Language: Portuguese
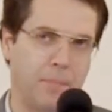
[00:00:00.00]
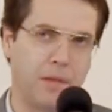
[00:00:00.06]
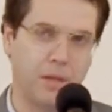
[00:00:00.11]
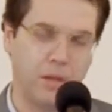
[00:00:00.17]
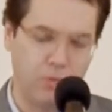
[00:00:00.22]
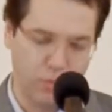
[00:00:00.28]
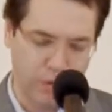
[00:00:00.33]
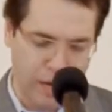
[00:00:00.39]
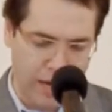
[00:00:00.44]
E
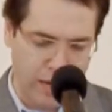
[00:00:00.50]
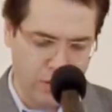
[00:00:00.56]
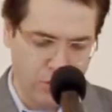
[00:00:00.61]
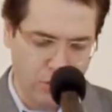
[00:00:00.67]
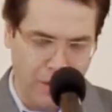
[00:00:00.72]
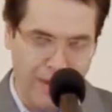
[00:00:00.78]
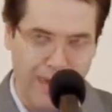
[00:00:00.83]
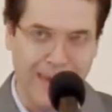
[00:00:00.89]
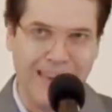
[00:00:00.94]
no caso,
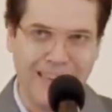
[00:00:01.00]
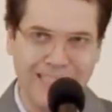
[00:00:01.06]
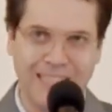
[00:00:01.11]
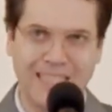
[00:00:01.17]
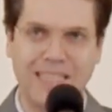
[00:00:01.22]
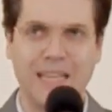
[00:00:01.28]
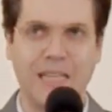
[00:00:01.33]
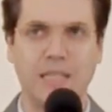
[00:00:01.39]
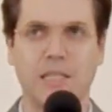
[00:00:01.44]

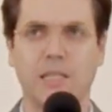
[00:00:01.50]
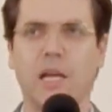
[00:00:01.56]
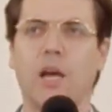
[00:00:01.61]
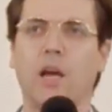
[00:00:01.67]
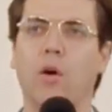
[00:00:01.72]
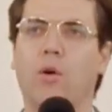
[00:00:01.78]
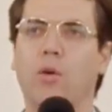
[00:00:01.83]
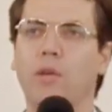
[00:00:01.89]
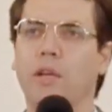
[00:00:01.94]
estas
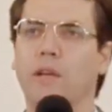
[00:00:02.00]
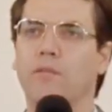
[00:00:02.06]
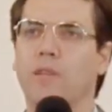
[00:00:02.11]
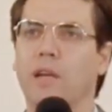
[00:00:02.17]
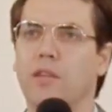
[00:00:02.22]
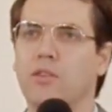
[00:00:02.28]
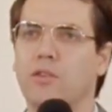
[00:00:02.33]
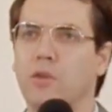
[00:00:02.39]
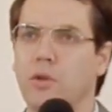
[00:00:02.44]

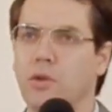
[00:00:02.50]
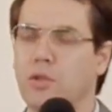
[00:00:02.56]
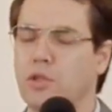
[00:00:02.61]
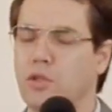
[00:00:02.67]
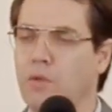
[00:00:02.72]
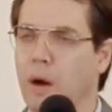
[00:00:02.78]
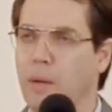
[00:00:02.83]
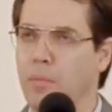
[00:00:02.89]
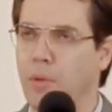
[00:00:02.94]
orientações
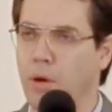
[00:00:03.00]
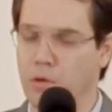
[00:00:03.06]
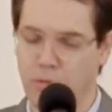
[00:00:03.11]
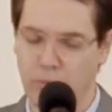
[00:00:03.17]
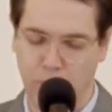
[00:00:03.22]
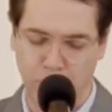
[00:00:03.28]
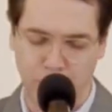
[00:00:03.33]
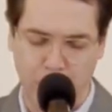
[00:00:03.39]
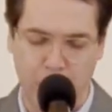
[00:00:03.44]
que o
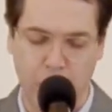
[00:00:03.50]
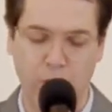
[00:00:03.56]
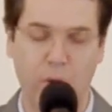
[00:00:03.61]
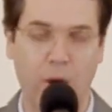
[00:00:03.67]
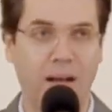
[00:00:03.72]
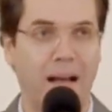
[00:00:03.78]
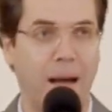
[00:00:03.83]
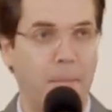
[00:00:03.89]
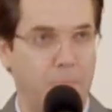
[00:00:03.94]
apóstolo Paulo
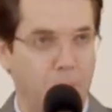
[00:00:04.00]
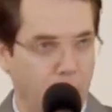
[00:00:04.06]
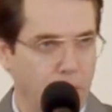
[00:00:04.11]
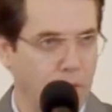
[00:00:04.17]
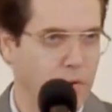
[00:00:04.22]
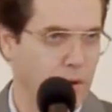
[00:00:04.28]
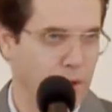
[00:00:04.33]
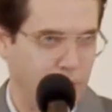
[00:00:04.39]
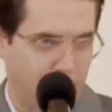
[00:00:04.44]

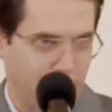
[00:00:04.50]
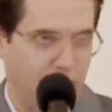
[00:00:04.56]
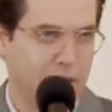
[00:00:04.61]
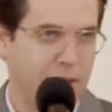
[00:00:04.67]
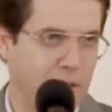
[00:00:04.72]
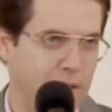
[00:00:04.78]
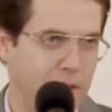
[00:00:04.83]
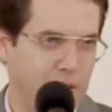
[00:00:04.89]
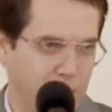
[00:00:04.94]
acabou
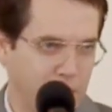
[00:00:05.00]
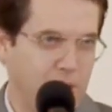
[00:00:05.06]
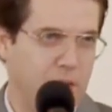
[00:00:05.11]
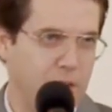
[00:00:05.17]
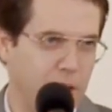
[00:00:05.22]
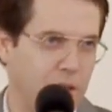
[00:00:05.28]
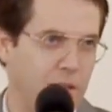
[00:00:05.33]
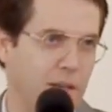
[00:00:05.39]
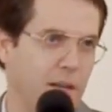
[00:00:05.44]
aqui de
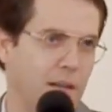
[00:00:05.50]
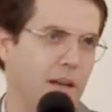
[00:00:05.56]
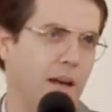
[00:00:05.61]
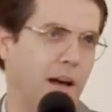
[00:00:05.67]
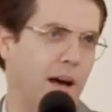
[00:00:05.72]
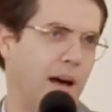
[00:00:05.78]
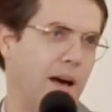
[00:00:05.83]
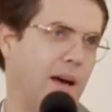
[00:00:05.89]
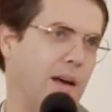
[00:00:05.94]
dizer
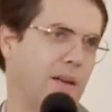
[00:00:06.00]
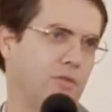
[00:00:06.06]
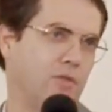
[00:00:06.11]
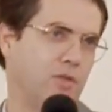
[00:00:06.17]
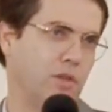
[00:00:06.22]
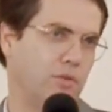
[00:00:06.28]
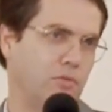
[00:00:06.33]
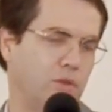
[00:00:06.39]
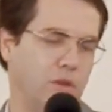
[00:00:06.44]
ao
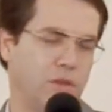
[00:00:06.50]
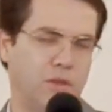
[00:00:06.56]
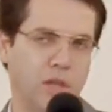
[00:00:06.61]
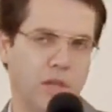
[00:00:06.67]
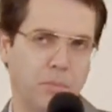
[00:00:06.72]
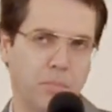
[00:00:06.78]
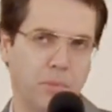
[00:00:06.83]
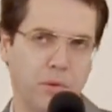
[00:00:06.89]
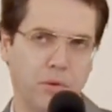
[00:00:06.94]
seu
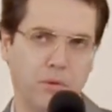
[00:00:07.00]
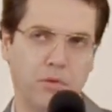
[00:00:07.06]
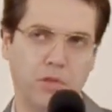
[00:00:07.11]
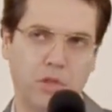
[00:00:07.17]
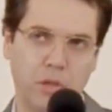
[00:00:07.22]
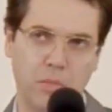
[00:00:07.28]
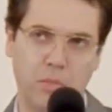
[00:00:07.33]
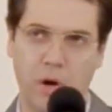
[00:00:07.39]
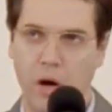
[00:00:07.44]
discípulo
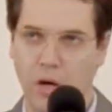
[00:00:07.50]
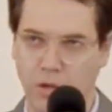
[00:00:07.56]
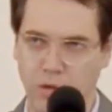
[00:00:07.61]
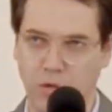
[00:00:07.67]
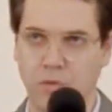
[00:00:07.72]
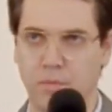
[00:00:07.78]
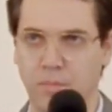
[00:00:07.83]
Timóteo.